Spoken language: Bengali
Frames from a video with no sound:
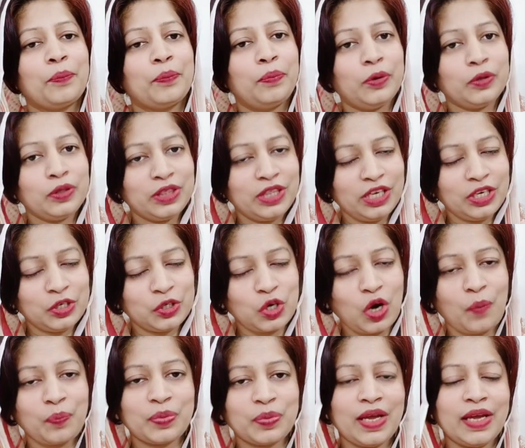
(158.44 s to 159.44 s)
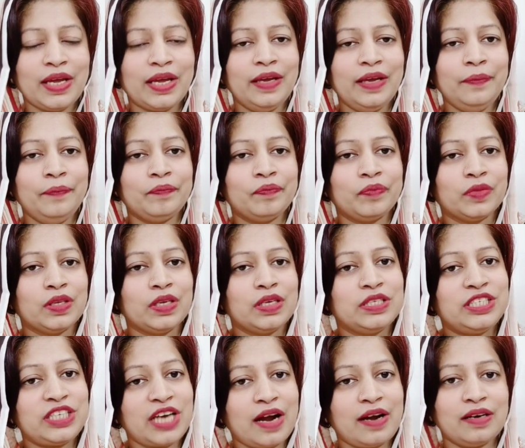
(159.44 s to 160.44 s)
প্রত্যেক সপ্তাহে
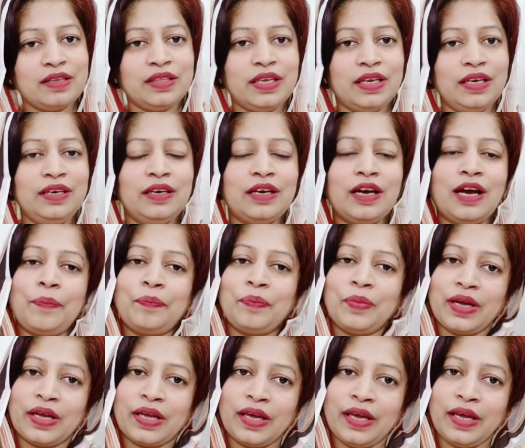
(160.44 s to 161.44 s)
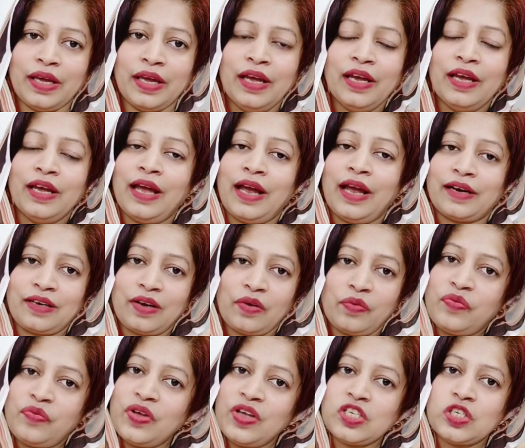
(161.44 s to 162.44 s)
চার দিন আপনাকে একটা
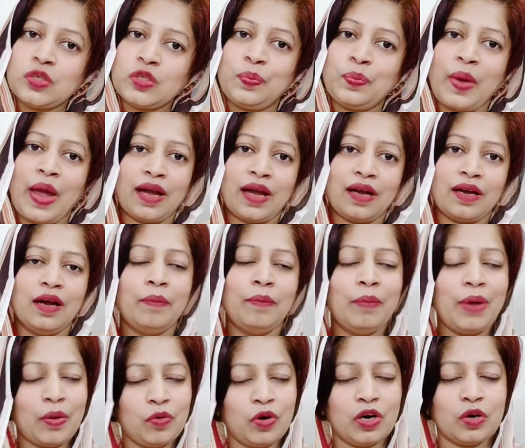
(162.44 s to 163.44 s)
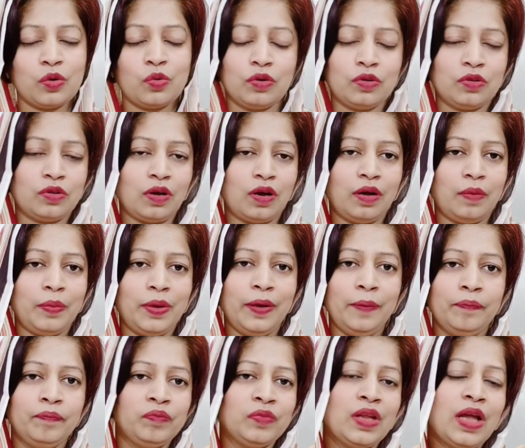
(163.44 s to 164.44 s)
ফেস প্যাক ব্যবহার করতে হবে
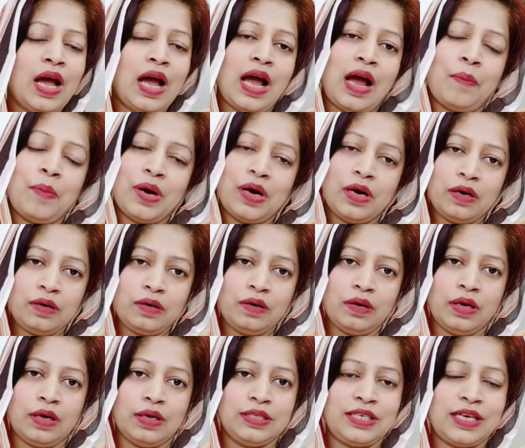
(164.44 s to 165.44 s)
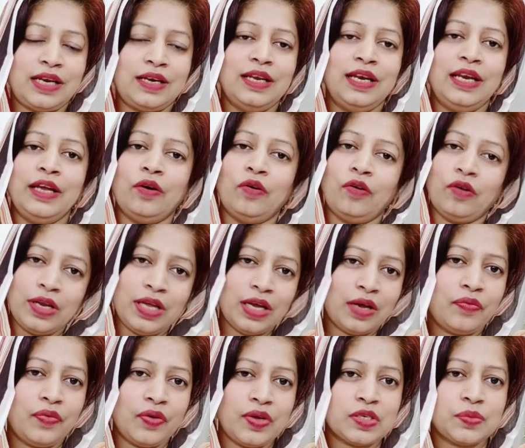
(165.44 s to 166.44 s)
আমার চ্যানেলে অনেক
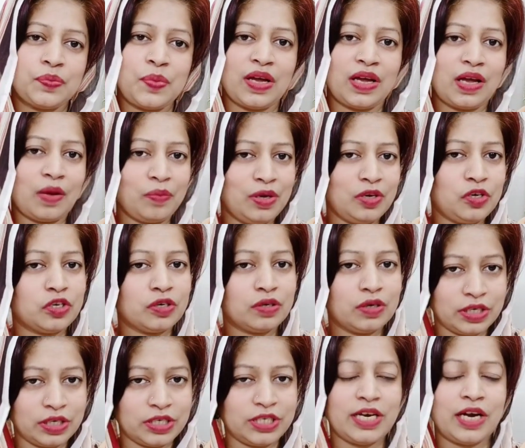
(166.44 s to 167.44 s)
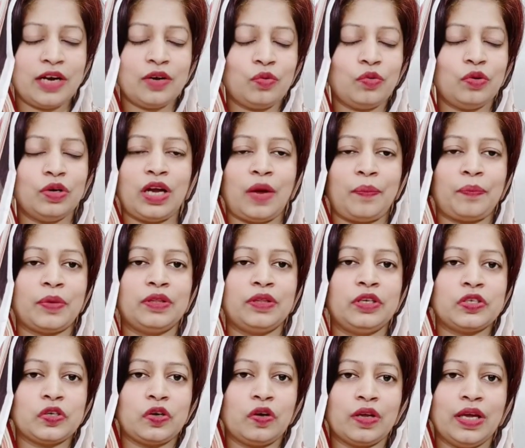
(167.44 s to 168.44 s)
ফেস প্যাক আমি শেয়ার করি
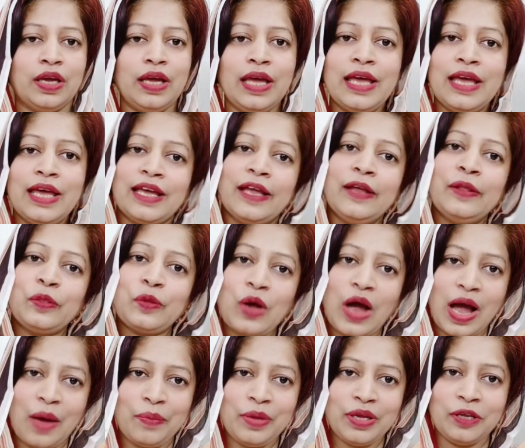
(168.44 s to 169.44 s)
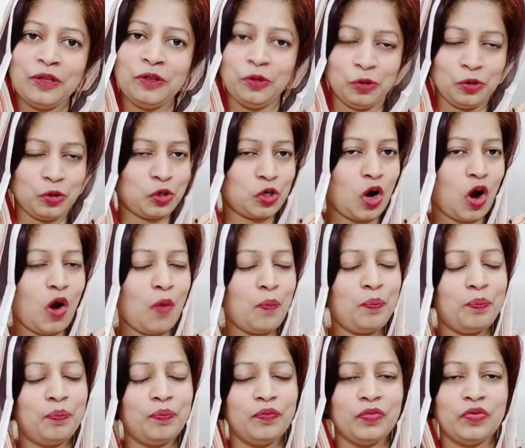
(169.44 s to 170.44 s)
আপনাদের সঙ্গে কিন্তু আমি কিন্তু সব
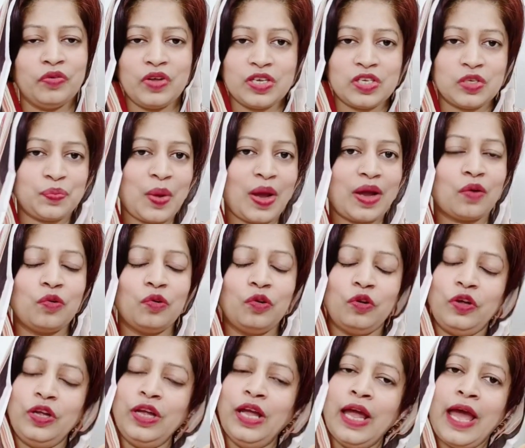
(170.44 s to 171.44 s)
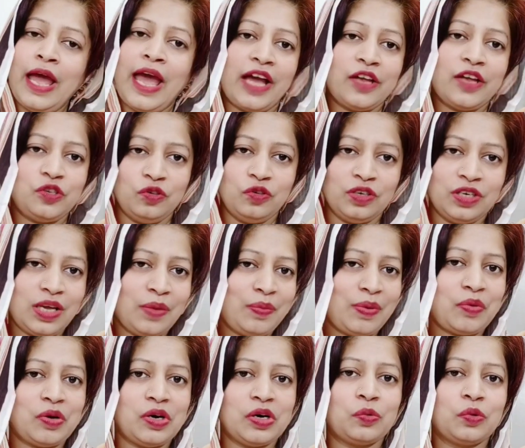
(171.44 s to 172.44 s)
ফেস প্যাকগুলোই একজনকে
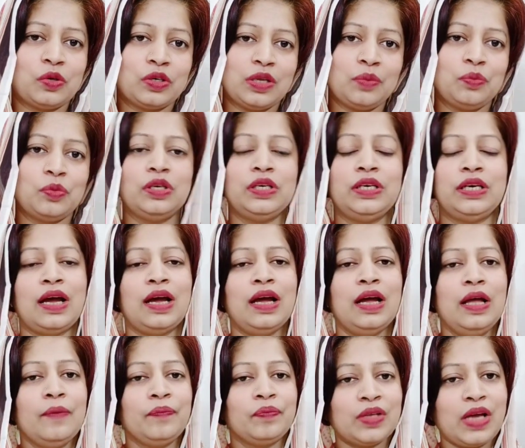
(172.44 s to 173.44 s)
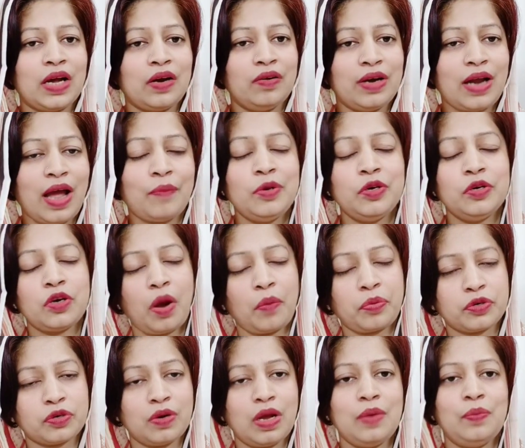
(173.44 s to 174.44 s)
ব্যবহার করতে বলি না কারণ আমি
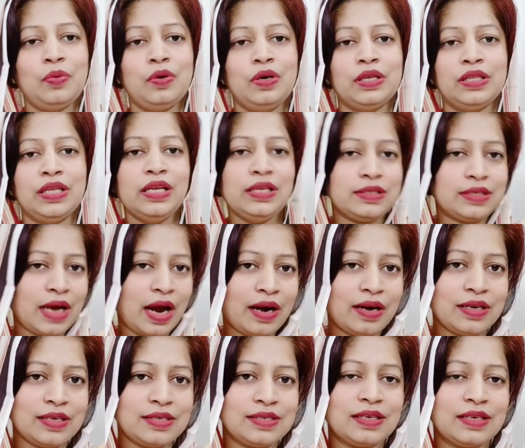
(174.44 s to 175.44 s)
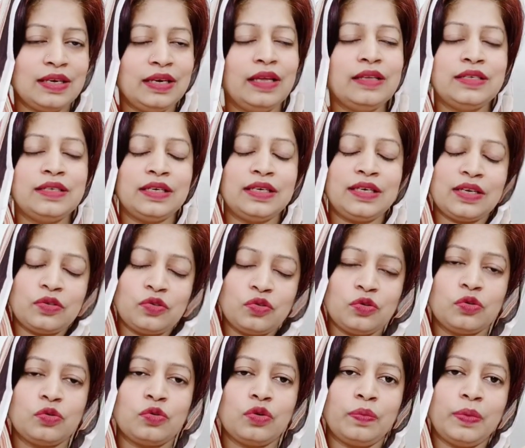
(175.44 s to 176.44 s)
সবসময় বলে দিই যার স্কিনে যেটা
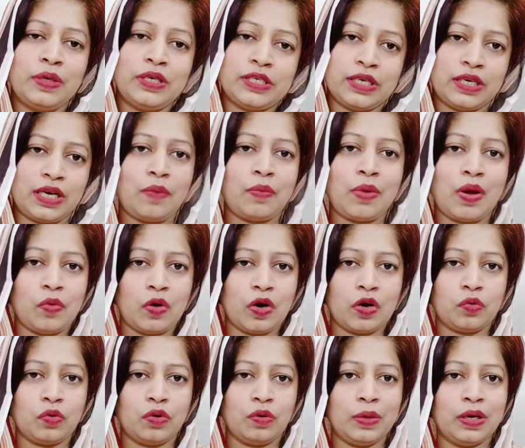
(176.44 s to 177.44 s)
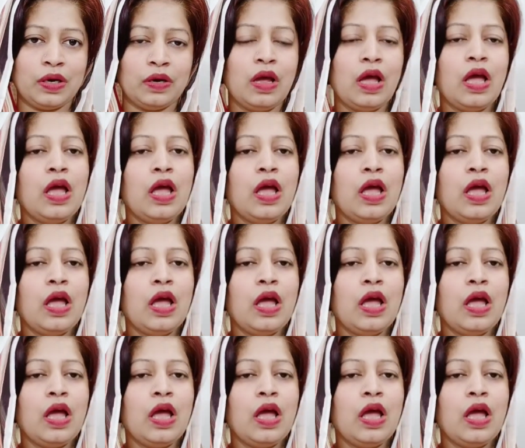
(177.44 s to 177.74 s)
স্যুট করবে সেটাই ব্যবহার করবেন